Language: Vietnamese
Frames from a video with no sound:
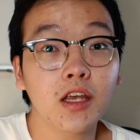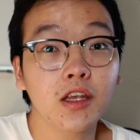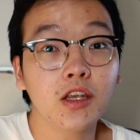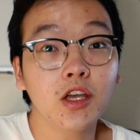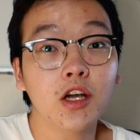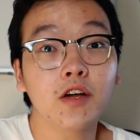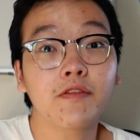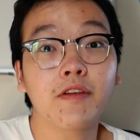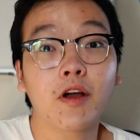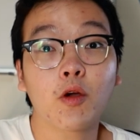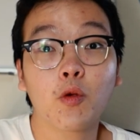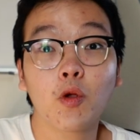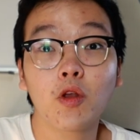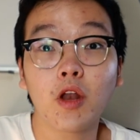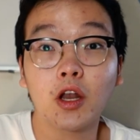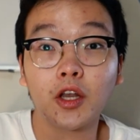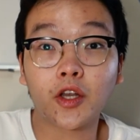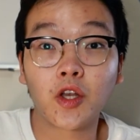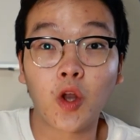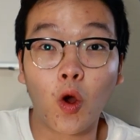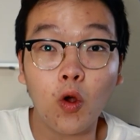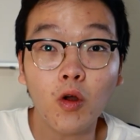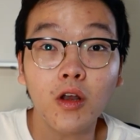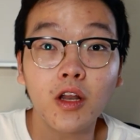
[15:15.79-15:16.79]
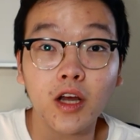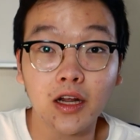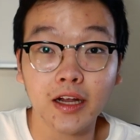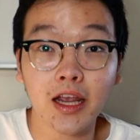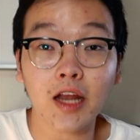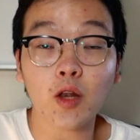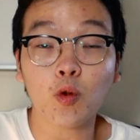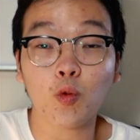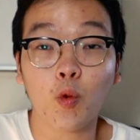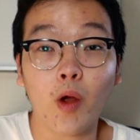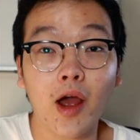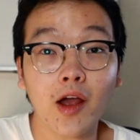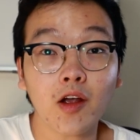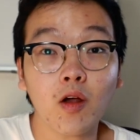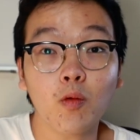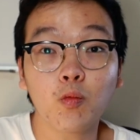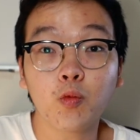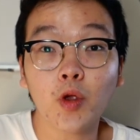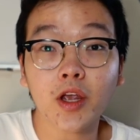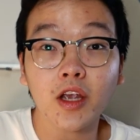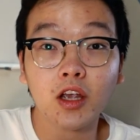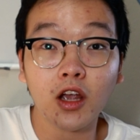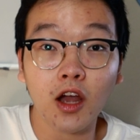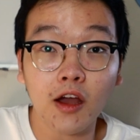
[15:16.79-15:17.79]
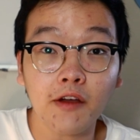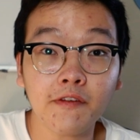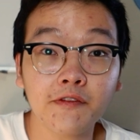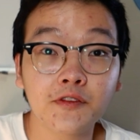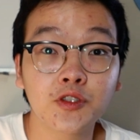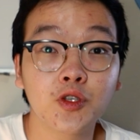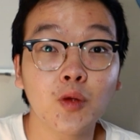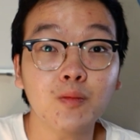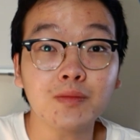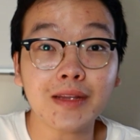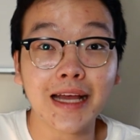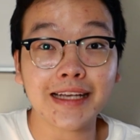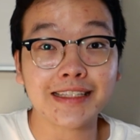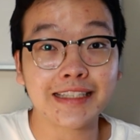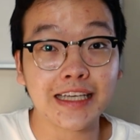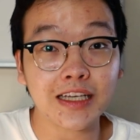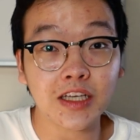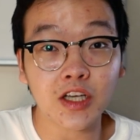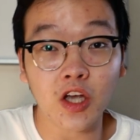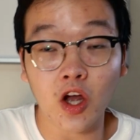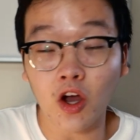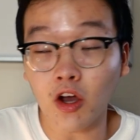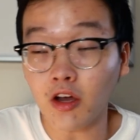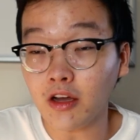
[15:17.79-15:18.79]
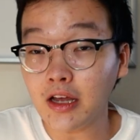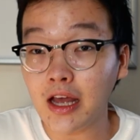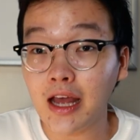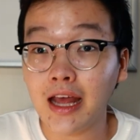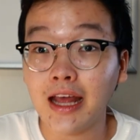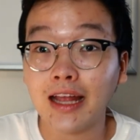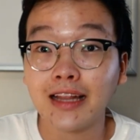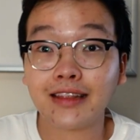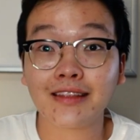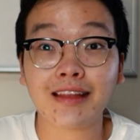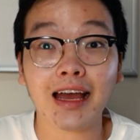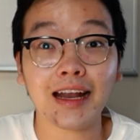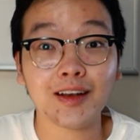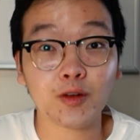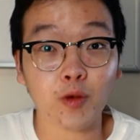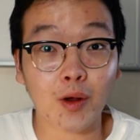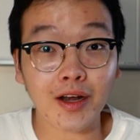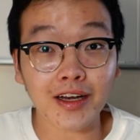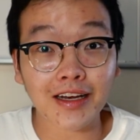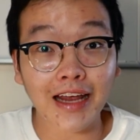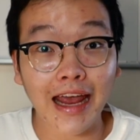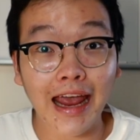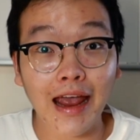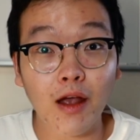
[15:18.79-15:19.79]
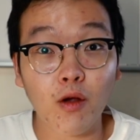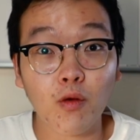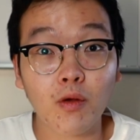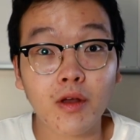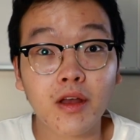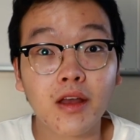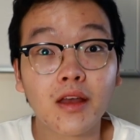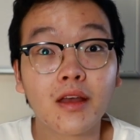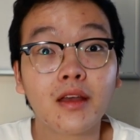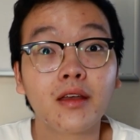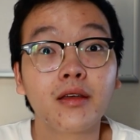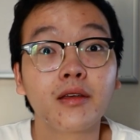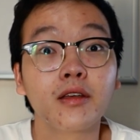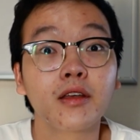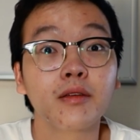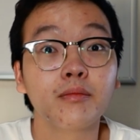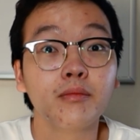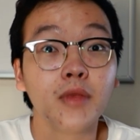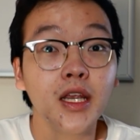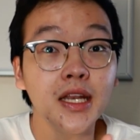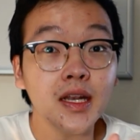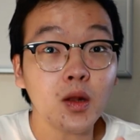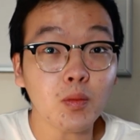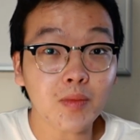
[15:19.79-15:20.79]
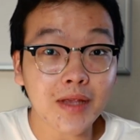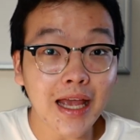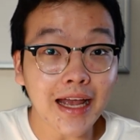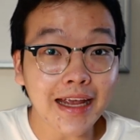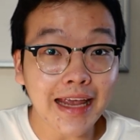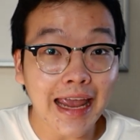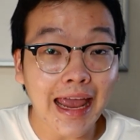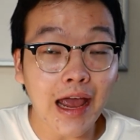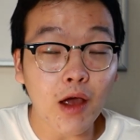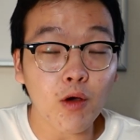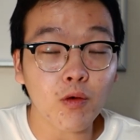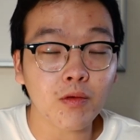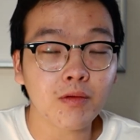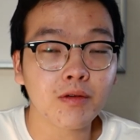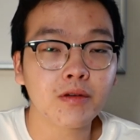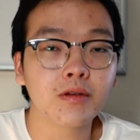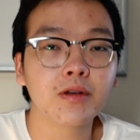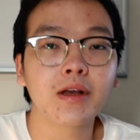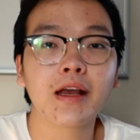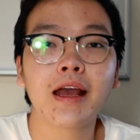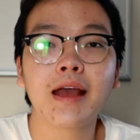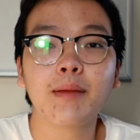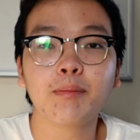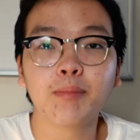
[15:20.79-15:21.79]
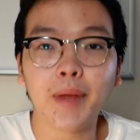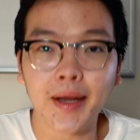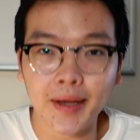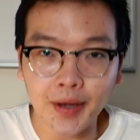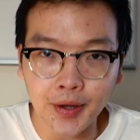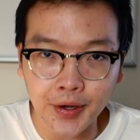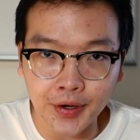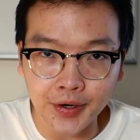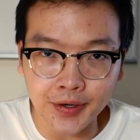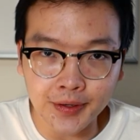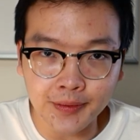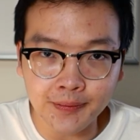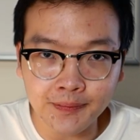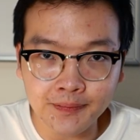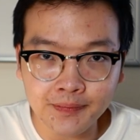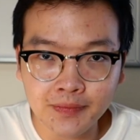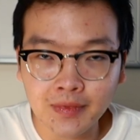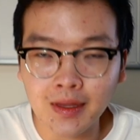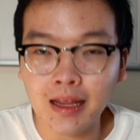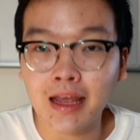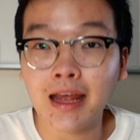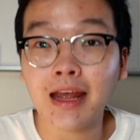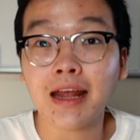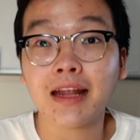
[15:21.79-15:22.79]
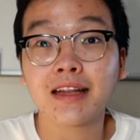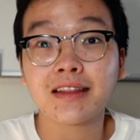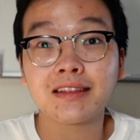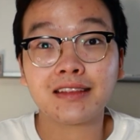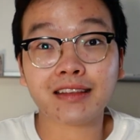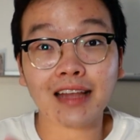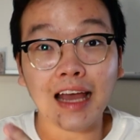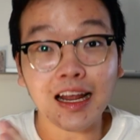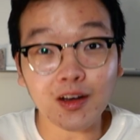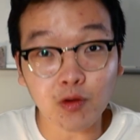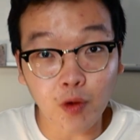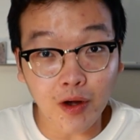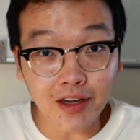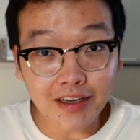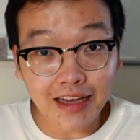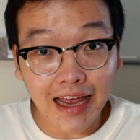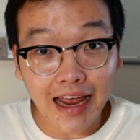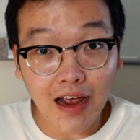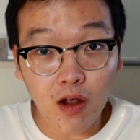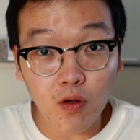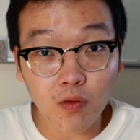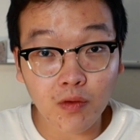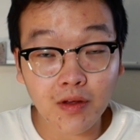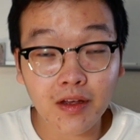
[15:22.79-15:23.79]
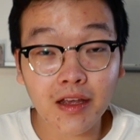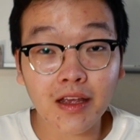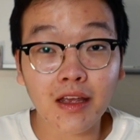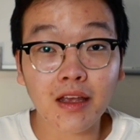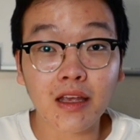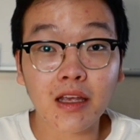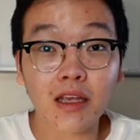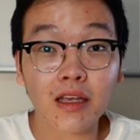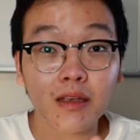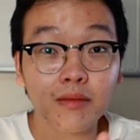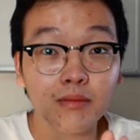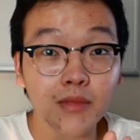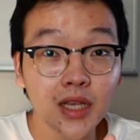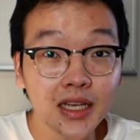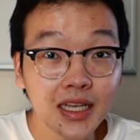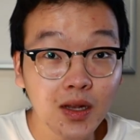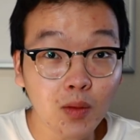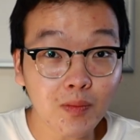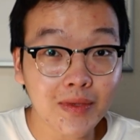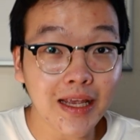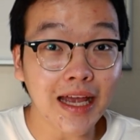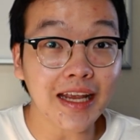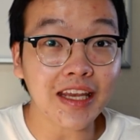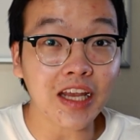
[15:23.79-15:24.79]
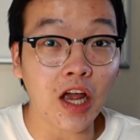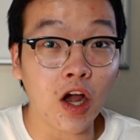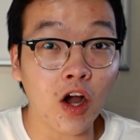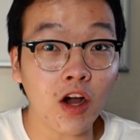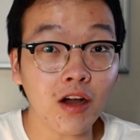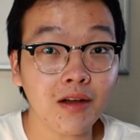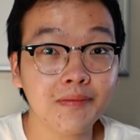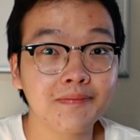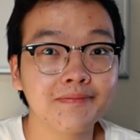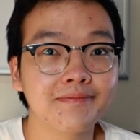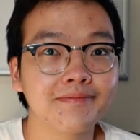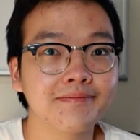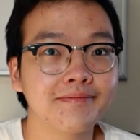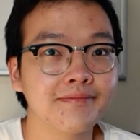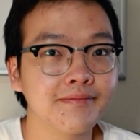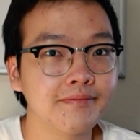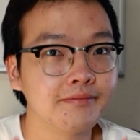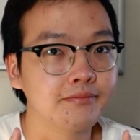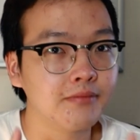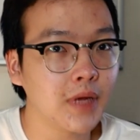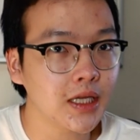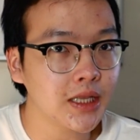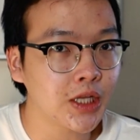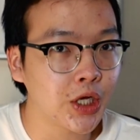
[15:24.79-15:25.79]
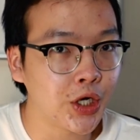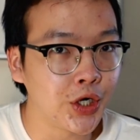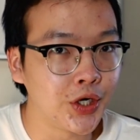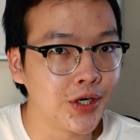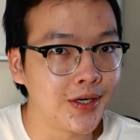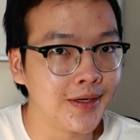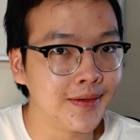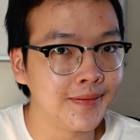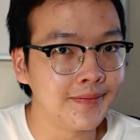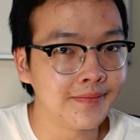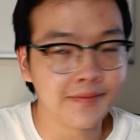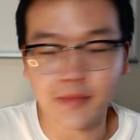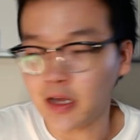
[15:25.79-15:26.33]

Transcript: thì dựa vào quy luật nỗ lực kết quả công quyết có chúng ta sẽ có thanh khoản cao biến động giá cao bình thường thanh khoản cao biến động giá nhỏ bất thường